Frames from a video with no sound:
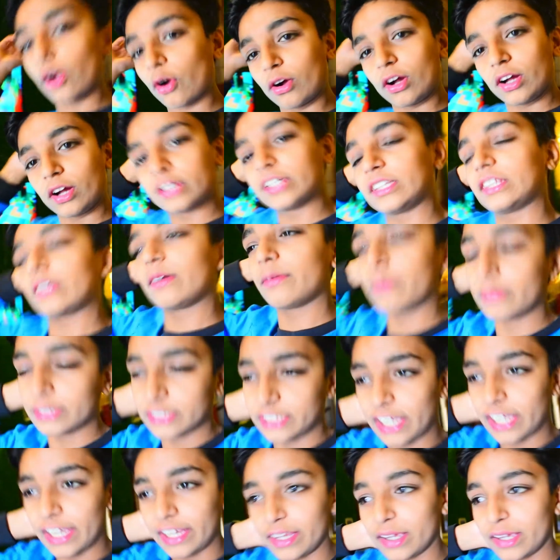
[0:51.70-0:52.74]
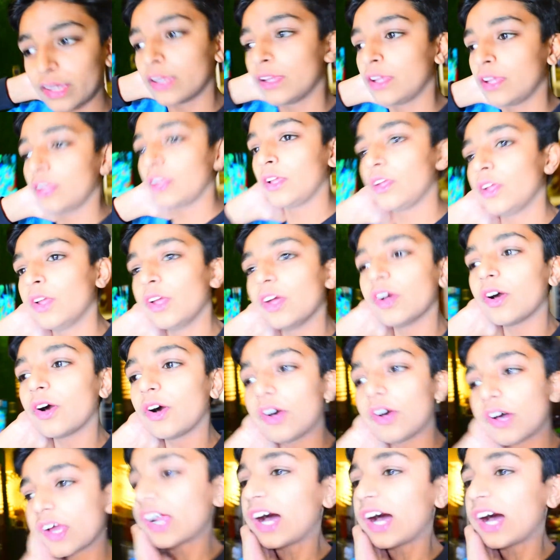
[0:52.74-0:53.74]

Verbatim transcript: होगा कितने मज़े आएंगे और